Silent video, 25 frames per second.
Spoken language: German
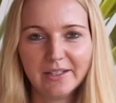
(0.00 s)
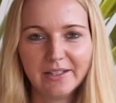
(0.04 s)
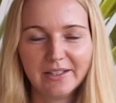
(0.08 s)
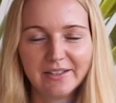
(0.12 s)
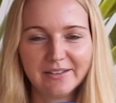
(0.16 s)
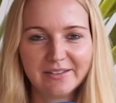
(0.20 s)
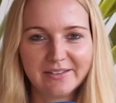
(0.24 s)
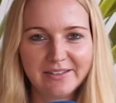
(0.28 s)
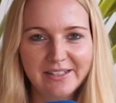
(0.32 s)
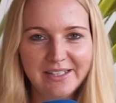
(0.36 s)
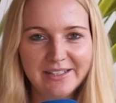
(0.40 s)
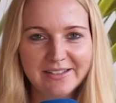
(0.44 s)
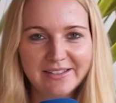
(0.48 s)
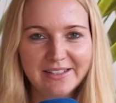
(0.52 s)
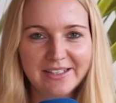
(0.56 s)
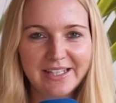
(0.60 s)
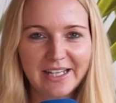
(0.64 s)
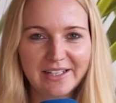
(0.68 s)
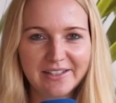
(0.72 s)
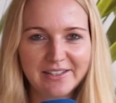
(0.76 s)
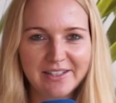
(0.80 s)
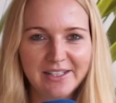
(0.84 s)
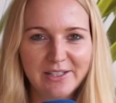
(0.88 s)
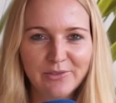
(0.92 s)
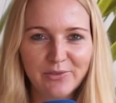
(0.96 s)
Es zieht sich
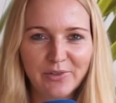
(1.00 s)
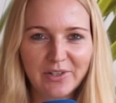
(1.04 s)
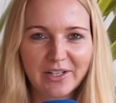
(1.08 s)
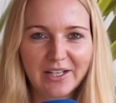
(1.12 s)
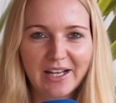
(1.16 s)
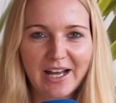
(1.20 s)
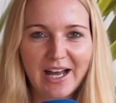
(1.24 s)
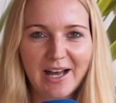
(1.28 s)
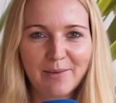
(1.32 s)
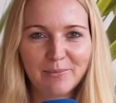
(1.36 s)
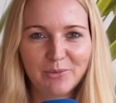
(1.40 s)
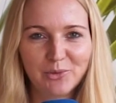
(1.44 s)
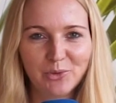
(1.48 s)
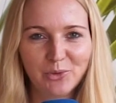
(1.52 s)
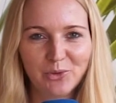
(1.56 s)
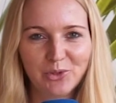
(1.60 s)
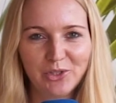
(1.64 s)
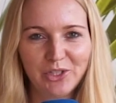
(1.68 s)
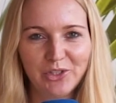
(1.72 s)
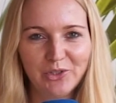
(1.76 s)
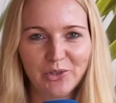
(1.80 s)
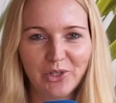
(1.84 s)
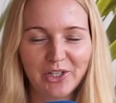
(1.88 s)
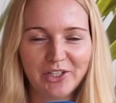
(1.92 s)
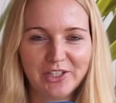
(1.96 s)
ein tiefer Graben durch
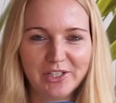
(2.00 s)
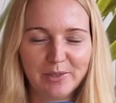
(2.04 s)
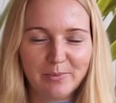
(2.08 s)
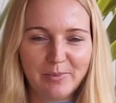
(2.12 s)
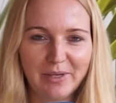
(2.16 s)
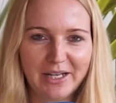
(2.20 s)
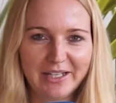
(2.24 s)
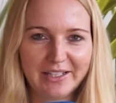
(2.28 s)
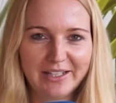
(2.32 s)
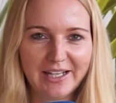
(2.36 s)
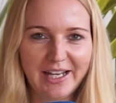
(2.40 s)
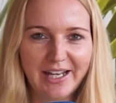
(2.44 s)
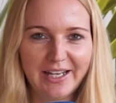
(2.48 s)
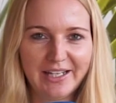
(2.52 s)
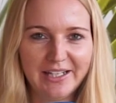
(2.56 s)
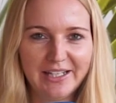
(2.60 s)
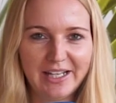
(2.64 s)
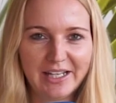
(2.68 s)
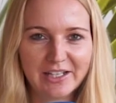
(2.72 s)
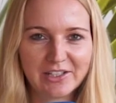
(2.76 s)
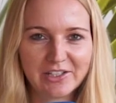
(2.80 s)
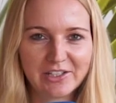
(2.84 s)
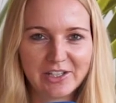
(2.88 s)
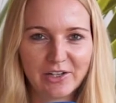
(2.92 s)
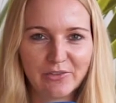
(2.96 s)
die deutsche
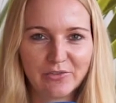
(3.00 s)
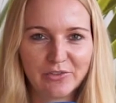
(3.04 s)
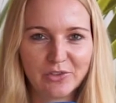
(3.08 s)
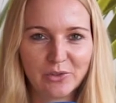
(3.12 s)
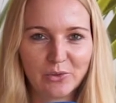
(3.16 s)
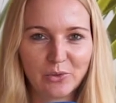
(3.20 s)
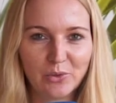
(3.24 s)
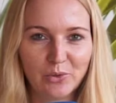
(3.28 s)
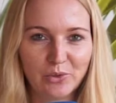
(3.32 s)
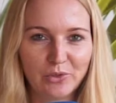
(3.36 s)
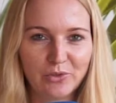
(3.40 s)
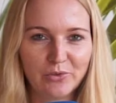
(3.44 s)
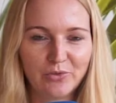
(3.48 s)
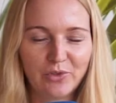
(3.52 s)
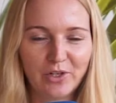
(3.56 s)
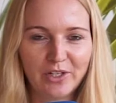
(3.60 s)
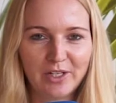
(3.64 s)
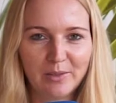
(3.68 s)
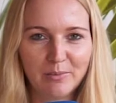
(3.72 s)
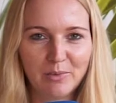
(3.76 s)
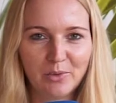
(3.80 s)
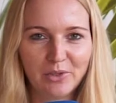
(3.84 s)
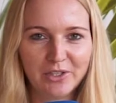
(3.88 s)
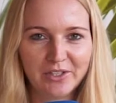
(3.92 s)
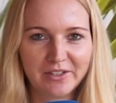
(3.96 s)
Parteienlandschaft so kurz vor
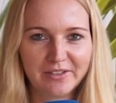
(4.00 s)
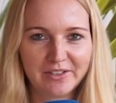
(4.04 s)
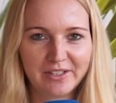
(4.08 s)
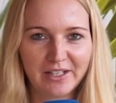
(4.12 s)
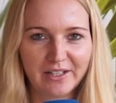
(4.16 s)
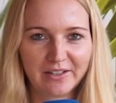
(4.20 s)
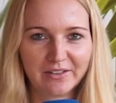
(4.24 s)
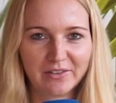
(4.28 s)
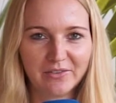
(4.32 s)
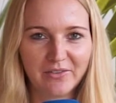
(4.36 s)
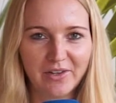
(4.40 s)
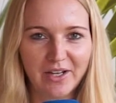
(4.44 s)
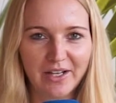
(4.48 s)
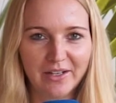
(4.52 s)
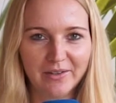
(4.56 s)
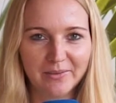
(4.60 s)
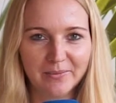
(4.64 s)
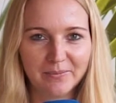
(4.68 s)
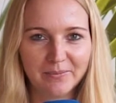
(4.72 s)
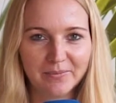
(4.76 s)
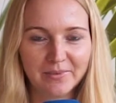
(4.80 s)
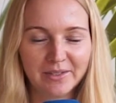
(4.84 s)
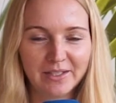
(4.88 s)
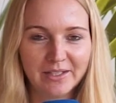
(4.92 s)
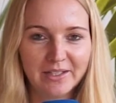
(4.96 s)
der Bundestagswahl.
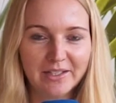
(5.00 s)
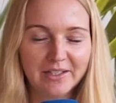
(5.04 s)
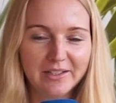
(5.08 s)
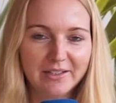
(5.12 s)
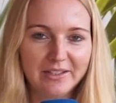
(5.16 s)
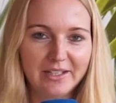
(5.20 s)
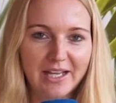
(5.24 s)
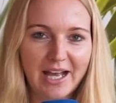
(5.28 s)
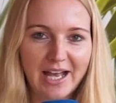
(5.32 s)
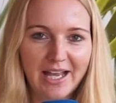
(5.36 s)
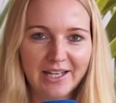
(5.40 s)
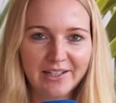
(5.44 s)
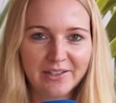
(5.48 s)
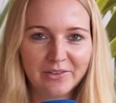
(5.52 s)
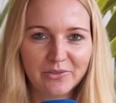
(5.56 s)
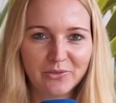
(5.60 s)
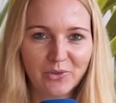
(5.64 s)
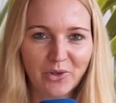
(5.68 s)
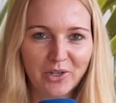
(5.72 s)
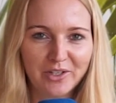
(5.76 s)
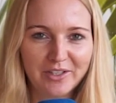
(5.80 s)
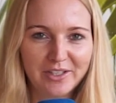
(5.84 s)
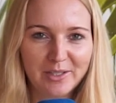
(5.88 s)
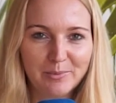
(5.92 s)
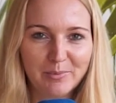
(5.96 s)
Die einen
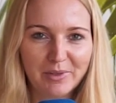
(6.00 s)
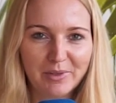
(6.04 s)
wollen die